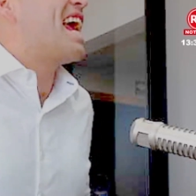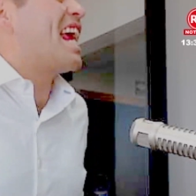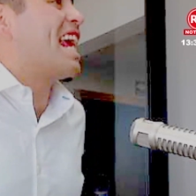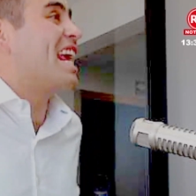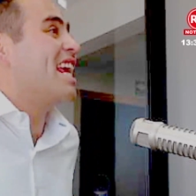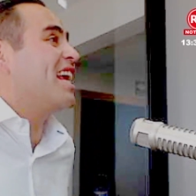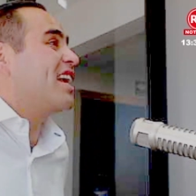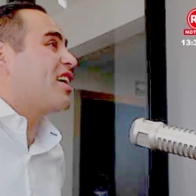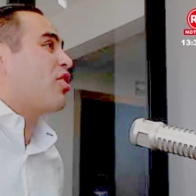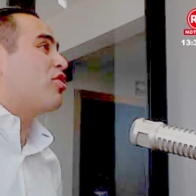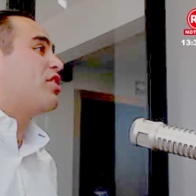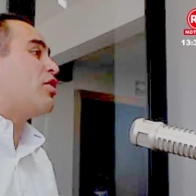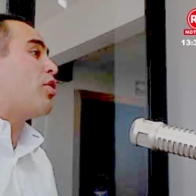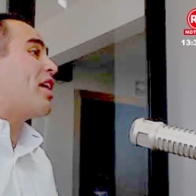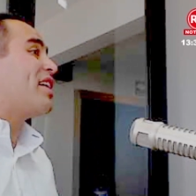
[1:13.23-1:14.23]
Y
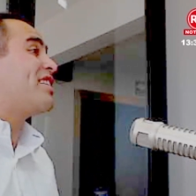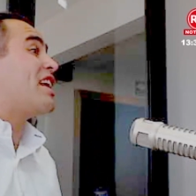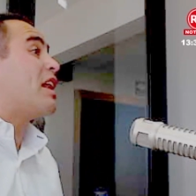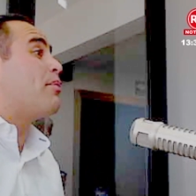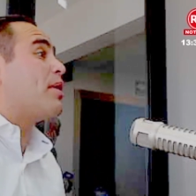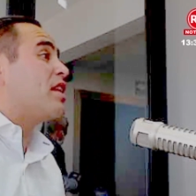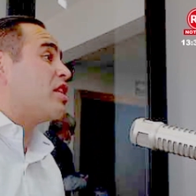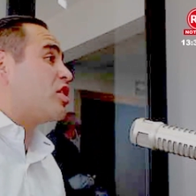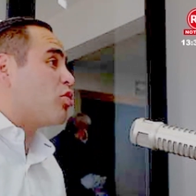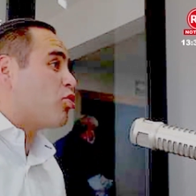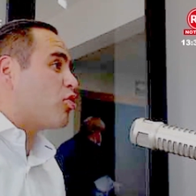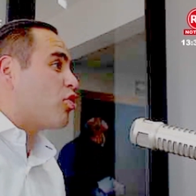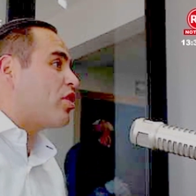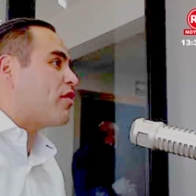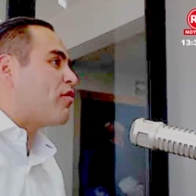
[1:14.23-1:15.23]
continuará hasta el
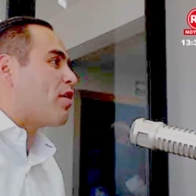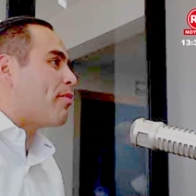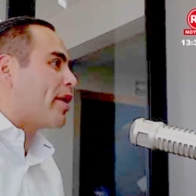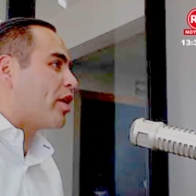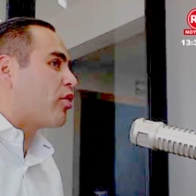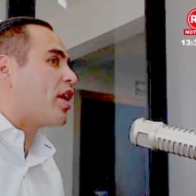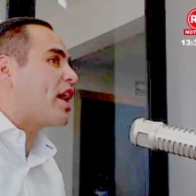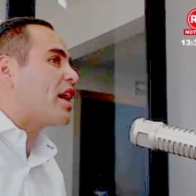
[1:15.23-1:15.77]
21 de febrero.